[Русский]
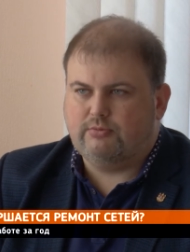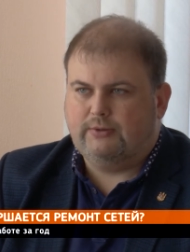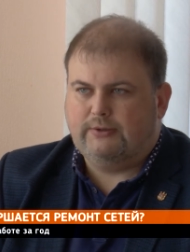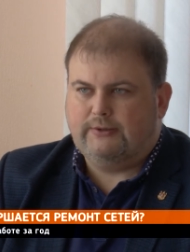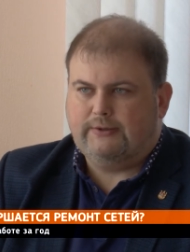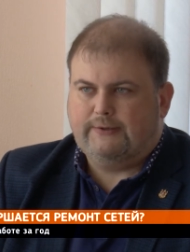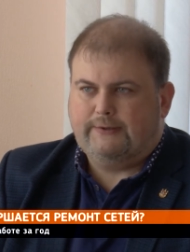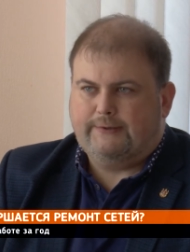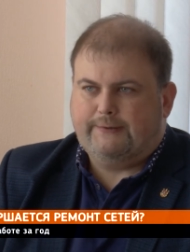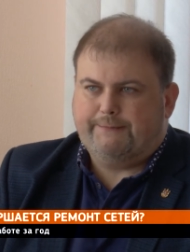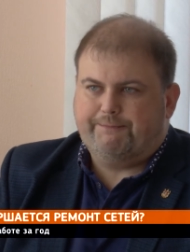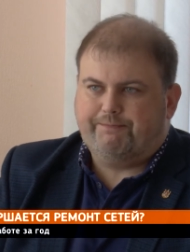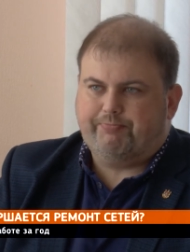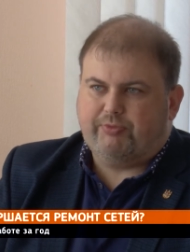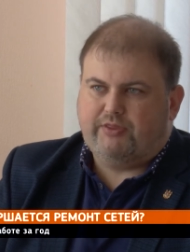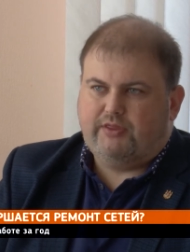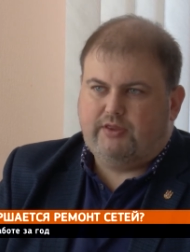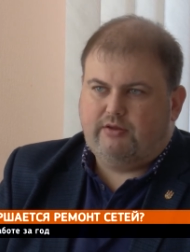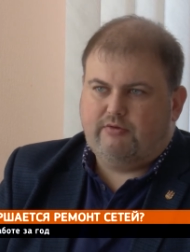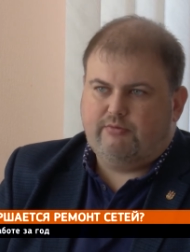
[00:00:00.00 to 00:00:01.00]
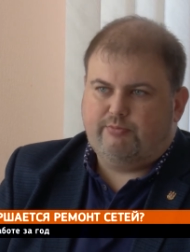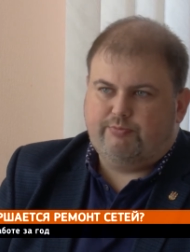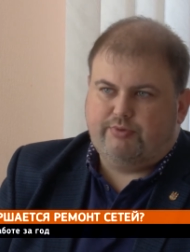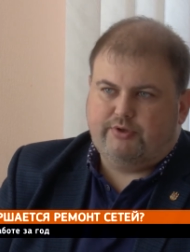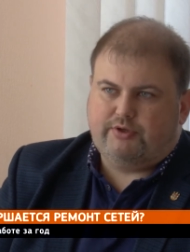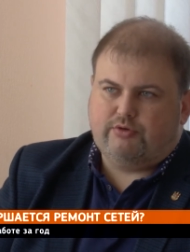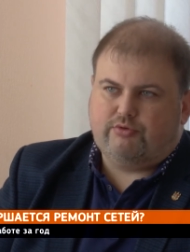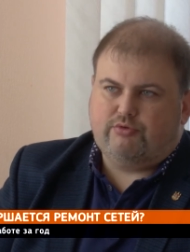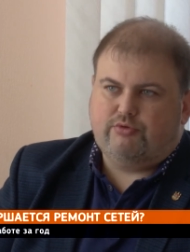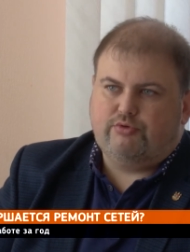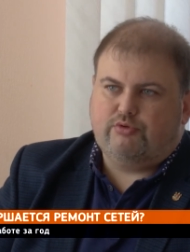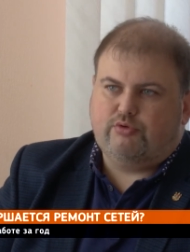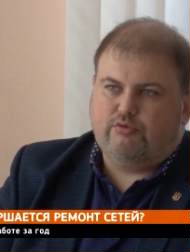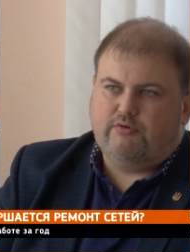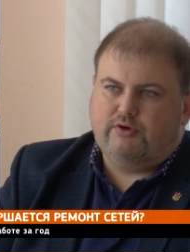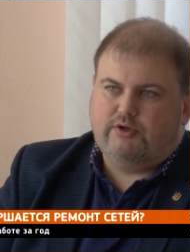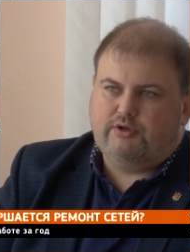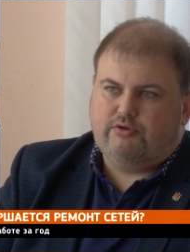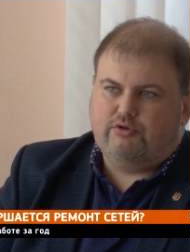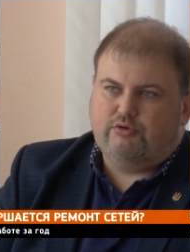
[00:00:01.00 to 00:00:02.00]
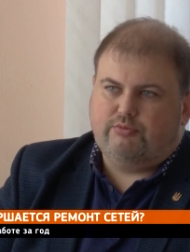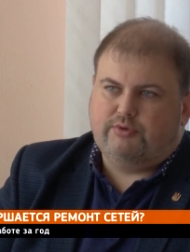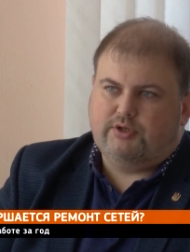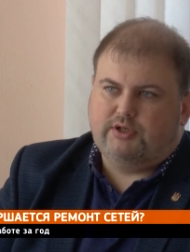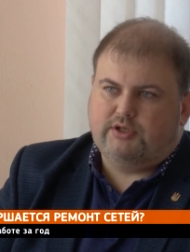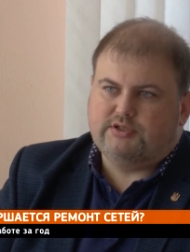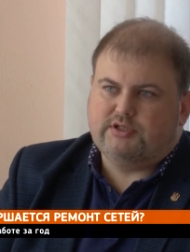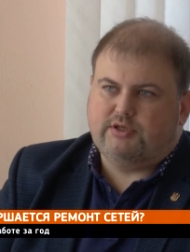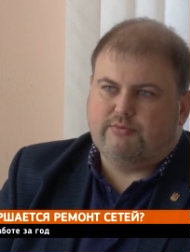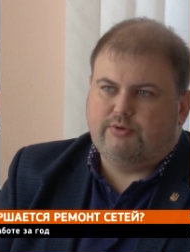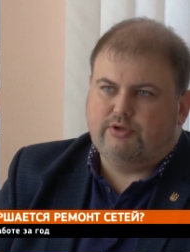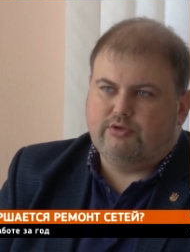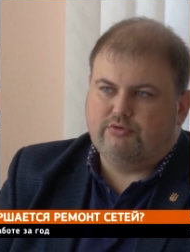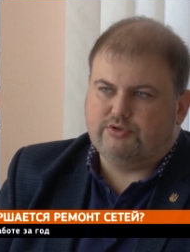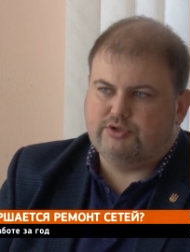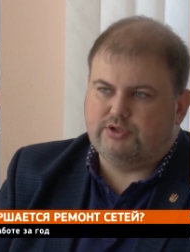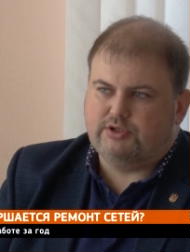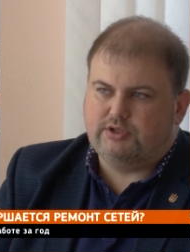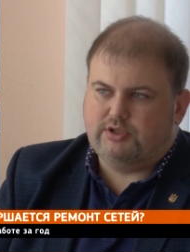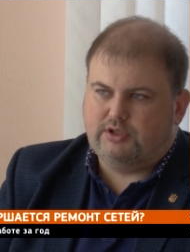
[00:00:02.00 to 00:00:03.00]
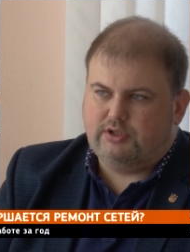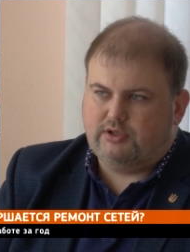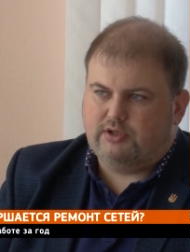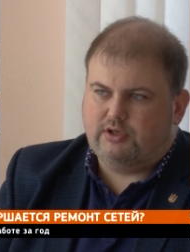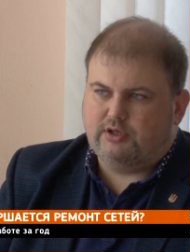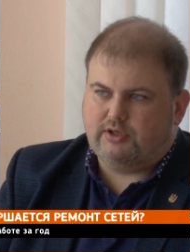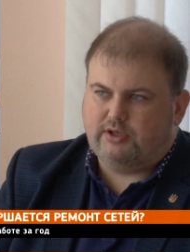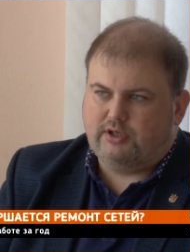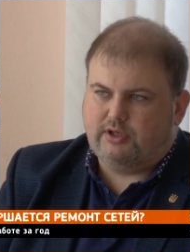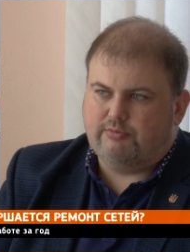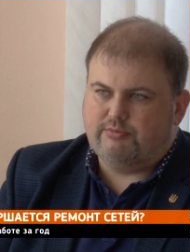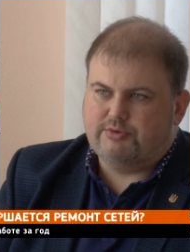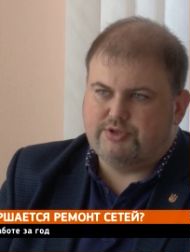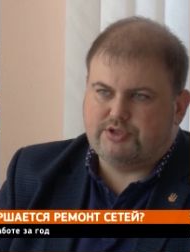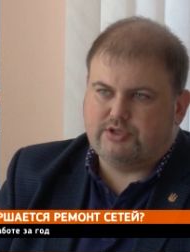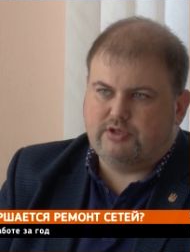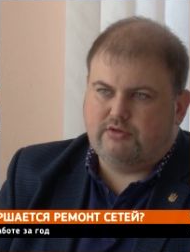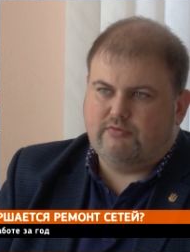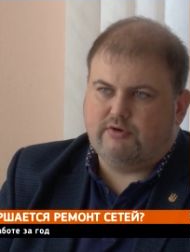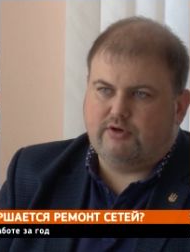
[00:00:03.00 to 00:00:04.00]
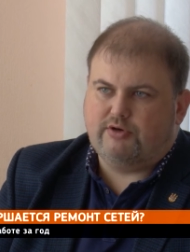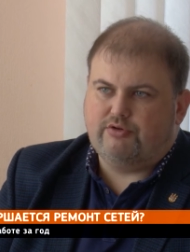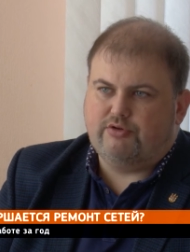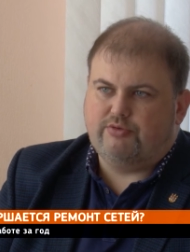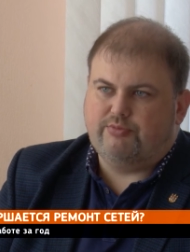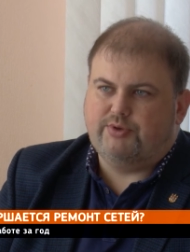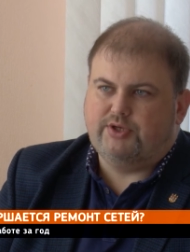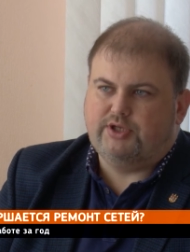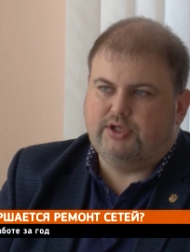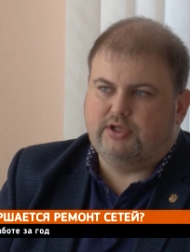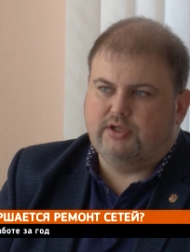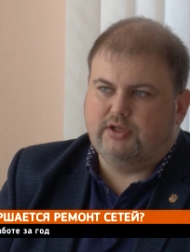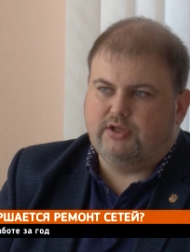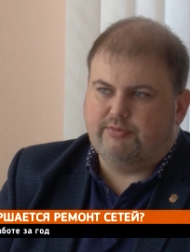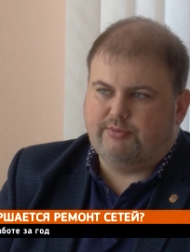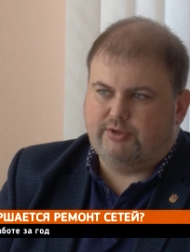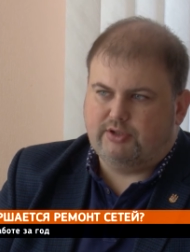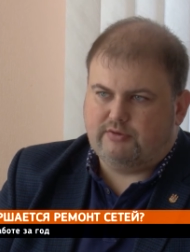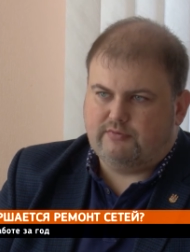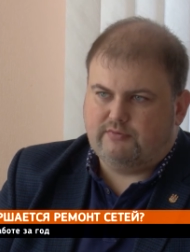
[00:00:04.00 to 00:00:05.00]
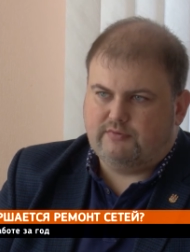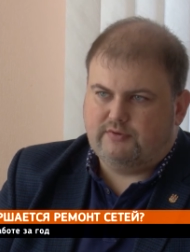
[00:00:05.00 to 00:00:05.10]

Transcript: оборотом и потихоньку войдем на замену сетей, как я обещал, в районе 5 километров.